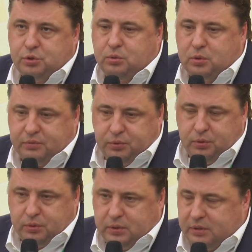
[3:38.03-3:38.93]
Что туда
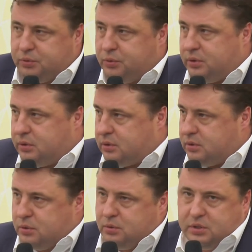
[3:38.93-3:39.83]
входит? Туда входят
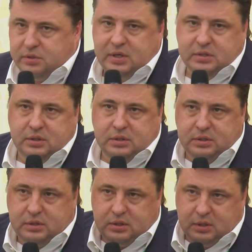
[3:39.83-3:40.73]
истории, связанные
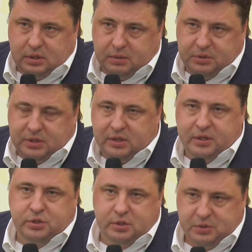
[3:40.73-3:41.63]
с э,
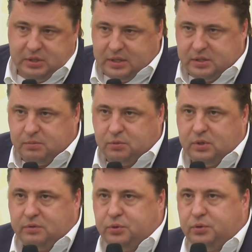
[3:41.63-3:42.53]
метеорологическими станциями,
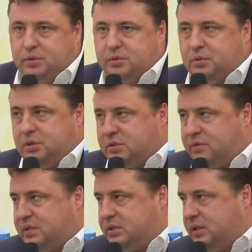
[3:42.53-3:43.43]
туда входят истории,
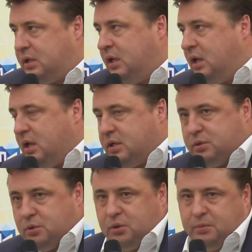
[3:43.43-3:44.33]
связанные
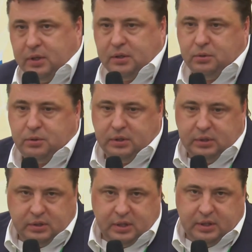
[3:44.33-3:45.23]
с дронами,
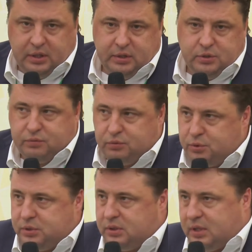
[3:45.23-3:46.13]
которые так или иначе
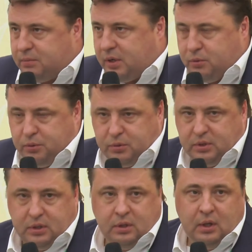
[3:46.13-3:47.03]
вносят там
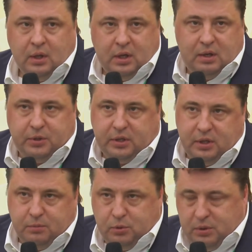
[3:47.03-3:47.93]
какую-то либо
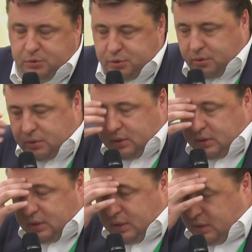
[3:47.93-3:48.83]
химию, либо
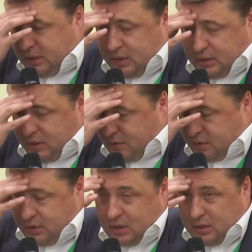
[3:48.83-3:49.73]
что-то на, на,
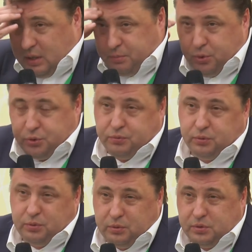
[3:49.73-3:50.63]
на, на
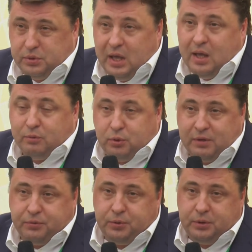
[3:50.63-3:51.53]
почву. Ну то есть
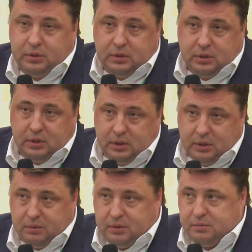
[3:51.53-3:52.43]
туда входит,
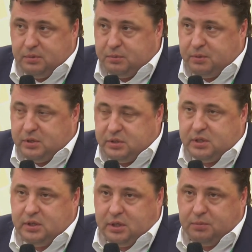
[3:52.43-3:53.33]
э, например,
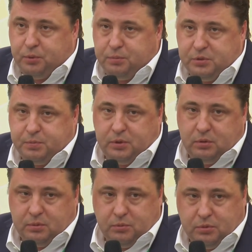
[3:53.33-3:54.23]
техника по
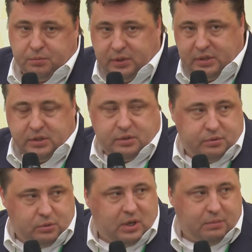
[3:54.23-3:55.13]
беспилотному
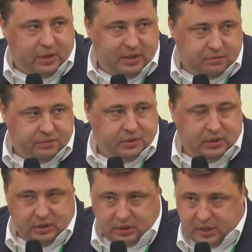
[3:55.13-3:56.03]
пилотированию комбайнов
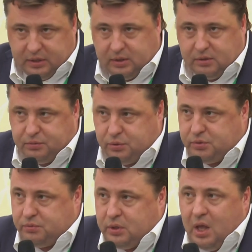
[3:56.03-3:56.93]
и тракторов. То
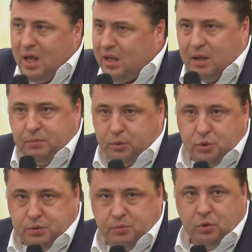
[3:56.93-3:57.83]
есть вот там
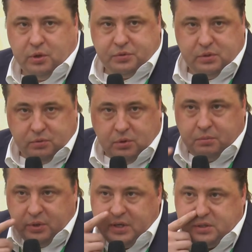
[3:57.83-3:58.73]
тоже много всего,
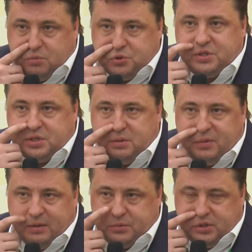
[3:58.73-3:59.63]
мы этим уже
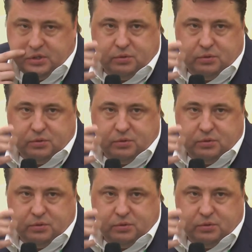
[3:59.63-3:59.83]
занимаемся.